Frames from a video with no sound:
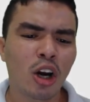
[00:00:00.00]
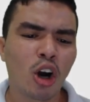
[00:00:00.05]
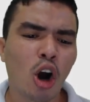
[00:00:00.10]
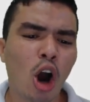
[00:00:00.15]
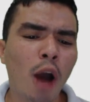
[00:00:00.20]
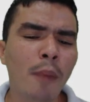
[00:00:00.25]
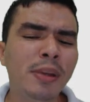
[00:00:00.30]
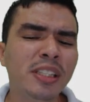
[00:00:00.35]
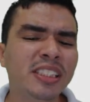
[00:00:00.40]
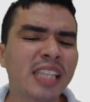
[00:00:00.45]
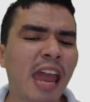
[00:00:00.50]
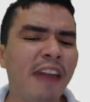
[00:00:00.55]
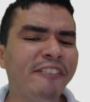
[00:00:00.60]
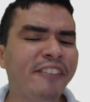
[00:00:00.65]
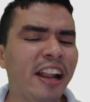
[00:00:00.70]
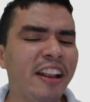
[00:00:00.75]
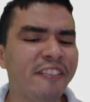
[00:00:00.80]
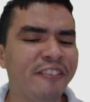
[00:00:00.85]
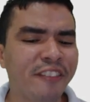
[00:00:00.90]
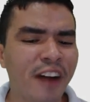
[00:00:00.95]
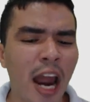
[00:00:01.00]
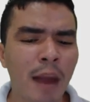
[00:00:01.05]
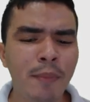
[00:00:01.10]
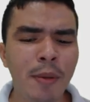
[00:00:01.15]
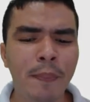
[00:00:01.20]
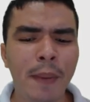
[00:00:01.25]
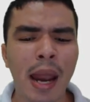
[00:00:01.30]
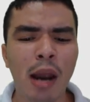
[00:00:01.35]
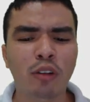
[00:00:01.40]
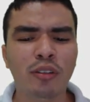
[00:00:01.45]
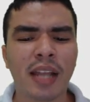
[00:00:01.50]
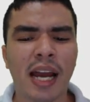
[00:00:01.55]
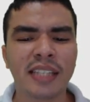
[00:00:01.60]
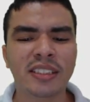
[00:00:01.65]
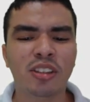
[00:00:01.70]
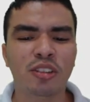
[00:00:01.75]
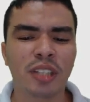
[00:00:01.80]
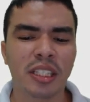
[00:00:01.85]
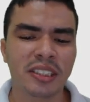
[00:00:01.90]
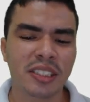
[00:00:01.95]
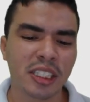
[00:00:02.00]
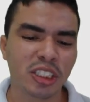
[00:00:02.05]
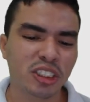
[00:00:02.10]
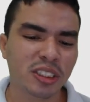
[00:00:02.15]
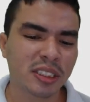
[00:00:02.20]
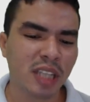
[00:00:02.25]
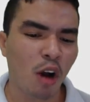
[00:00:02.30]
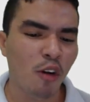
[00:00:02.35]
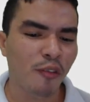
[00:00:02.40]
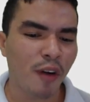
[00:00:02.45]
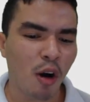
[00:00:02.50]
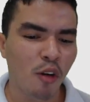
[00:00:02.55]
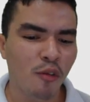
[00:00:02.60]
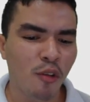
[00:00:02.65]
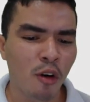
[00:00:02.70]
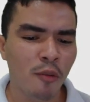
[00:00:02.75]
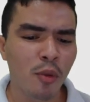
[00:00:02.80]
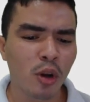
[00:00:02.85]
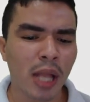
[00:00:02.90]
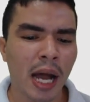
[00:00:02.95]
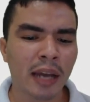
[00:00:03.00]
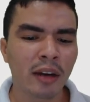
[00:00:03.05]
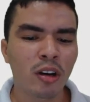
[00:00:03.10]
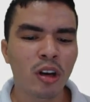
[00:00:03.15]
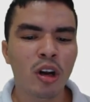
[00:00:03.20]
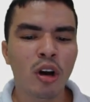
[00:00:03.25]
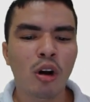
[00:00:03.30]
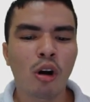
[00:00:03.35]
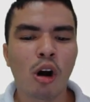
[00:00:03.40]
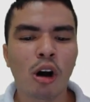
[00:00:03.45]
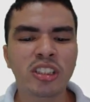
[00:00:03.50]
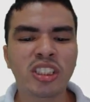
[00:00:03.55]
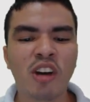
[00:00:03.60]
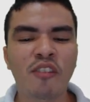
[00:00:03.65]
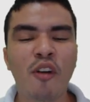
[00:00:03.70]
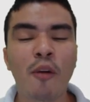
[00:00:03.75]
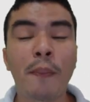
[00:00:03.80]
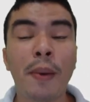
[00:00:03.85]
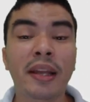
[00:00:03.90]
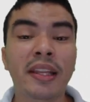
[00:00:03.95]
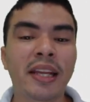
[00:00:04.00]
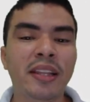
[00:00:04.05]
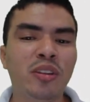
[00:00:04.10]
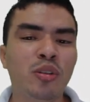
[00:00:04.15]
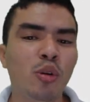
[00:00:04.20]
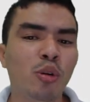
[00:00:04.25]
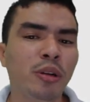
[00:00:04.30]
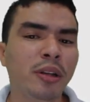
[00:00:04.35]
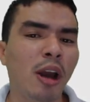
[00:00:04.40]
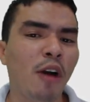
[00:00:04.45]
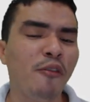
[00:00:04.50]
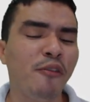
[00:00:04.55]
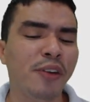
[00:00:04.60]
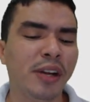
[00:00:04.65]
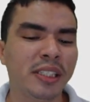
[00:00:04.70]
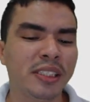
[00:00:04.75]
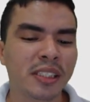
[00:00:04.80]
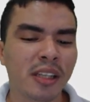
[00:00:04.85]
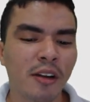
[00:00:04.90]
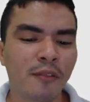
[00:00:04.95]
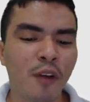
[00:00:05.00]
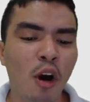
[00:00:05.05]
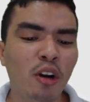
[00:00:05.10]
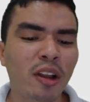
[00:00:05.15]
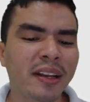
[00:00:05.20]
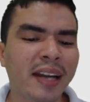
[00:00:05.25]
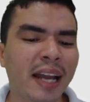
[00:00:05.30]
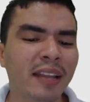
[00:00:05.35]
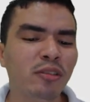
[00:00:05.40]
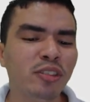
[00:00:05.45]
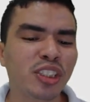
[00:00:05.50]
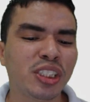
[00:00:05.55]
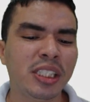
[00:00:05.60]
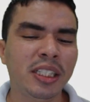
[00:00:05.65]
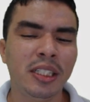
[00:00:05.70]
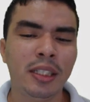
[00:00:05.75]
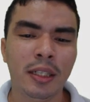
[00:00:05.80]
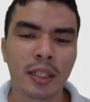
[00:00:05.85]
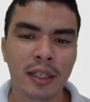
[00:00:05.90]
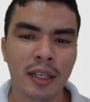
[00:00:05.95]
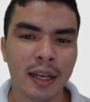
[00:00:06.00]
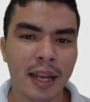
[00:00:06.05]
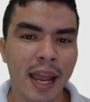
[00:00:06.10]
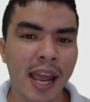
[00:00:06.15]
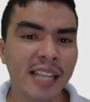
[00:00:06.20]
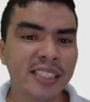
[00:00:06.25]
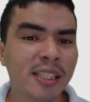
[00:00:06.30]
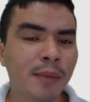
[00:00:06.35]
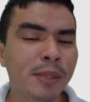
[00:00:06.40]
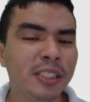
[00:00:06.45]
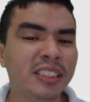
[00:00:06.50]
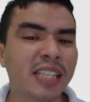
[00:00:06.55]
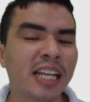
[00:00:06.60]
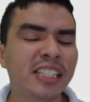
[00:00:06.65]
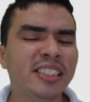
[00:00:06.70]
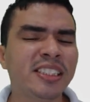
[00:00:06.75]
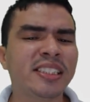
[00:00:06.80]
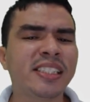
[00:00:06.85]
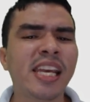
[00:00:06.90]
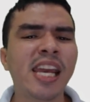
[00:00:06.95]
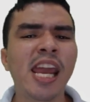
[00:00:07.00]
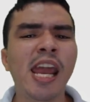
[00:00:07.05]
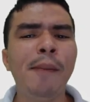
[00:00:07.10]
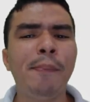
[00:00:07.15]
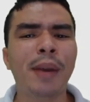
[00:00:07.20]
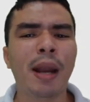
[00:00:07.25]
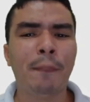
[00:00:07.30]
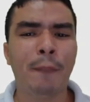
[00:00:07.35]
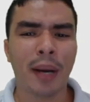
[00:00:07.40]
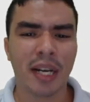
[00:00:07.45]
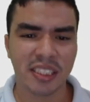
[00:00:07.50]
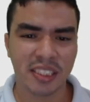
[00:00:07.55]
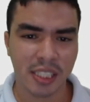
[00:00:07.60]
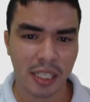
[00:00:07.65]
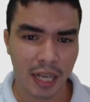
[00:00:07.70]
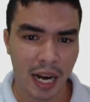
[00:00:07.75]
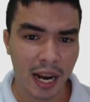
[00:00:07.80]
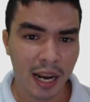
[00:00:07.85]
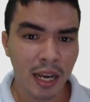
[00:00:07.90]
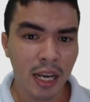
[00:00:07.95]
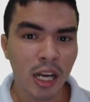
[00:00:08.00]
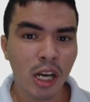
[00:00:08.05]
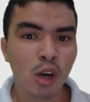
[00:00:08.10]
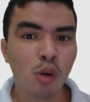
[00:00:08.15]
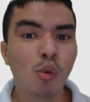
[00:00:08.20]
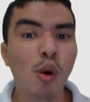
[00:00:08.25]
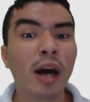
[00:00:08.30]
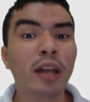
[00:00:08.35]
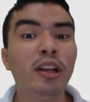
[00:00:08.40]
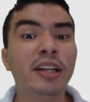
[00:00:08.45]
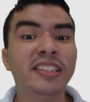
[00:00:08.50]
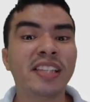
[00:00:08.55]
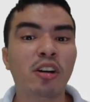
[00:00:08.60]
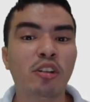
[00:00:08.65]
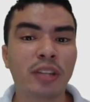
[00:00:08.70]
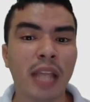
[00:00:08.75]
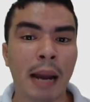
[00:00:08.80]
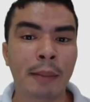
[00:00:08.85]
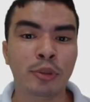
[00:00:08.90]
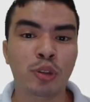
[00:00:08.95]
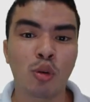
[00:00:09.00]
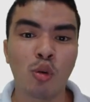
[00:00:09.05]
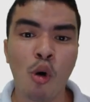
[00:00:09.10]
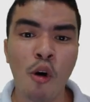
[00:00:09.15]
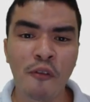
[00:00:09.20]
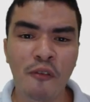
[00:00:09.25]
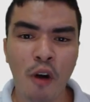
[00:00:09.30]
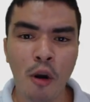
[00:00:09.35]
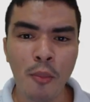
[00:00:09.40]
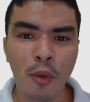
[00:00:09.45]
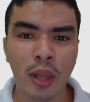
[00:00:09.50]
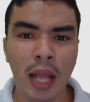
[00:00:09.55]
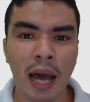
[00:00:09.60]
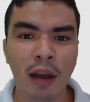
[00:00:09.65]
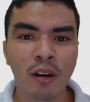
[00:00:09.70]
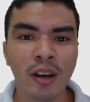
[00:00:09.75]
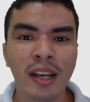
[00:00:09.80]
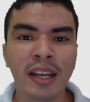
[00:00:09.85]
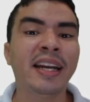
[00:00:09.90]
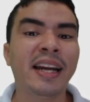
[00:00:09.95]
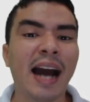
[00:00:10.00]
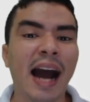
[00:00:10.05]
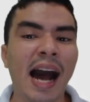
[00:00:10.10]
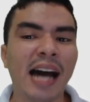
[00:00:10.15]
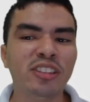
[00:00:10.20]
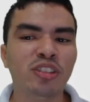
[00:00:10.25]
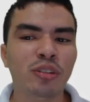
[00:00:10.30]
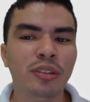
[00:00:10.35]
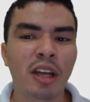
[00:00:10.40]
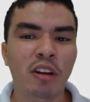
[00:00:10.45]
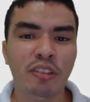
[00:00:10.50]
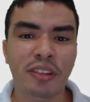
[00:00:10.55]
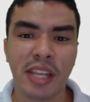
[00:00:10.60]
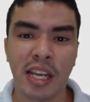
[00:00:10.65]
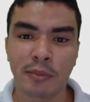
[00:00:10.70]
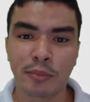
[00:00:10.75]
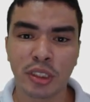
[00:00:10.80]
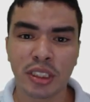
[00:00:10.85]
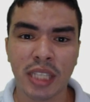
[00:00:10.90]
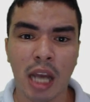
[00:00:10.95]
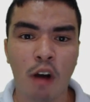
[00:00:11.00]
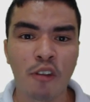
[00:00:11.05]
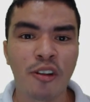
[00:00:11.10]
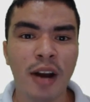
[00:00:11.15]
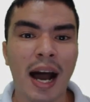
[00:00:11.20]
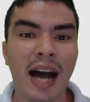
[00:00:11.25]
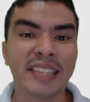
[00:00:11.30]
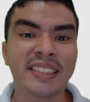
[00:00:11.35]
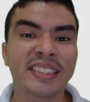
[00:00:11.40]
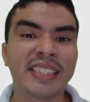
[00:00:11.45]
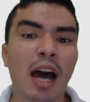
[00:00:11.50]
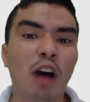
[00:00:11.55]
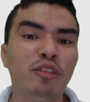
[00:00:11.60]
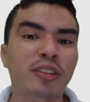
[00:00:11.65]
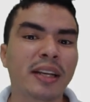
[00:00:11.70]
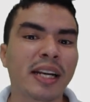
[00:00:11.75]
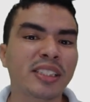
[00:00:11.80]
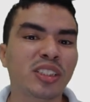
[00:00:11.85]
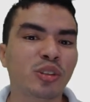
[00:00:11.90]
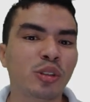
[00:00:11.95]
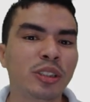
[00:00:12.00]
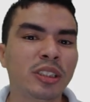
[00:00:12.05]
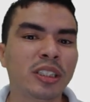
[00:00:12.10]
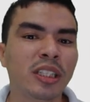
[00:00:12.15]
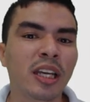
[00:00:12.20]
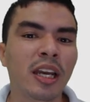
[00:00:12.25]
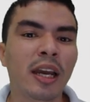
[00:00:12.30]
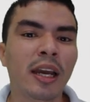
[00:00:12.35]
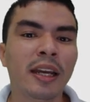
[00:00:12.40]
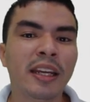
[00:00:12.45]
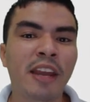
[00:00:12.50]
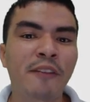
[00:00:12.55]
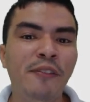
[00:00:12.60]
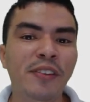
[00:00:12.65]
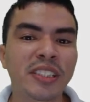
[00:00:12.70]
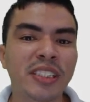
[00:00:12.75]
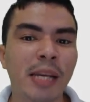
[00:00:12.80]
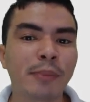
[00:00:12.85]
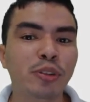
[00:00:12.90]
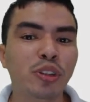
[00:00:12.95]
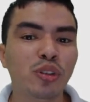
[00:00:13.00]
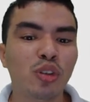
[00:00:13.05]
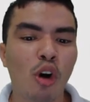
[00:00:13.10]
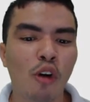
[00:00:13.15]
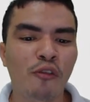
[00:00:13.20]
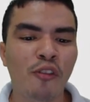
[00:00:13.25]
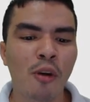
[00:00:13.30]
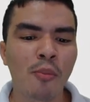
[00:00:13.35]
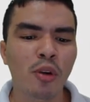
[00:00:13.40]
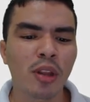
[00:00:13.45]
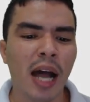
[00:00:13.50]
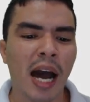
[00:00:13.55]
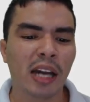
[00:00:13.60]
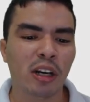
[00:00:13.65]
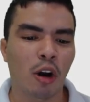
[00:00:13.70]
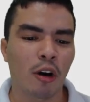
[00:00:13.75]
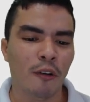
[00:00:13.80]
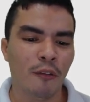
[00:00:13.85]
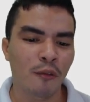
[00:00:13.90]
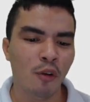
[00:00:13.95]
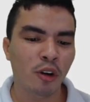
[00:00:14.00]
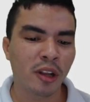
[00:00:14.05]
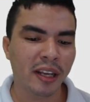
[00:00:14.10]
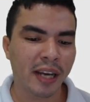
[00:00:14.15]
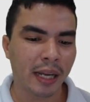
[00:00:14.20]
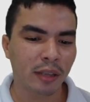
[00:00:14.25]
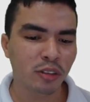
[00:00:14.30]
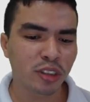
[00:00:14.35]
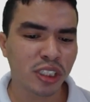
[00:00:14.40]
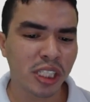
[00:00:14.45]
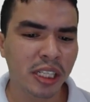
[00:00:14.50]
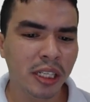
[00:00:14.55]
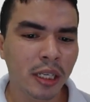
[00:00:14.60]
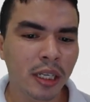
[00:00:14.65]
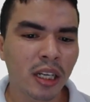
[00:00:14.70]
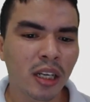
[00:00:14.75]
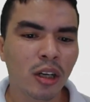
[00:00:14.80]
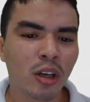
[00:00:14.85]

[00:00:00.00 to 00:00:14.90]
Observe que ele vai me perguntar se eu desejo salvar o formulário ou se eu vou perder tudo que eu fiz. Vou clicar no sim. Essa mensagem sempre aparecerá quando executarmos o formulário, caso não tenhamos salvo as alterações que fizemos no formulário. Ó. Vou clicar no sim.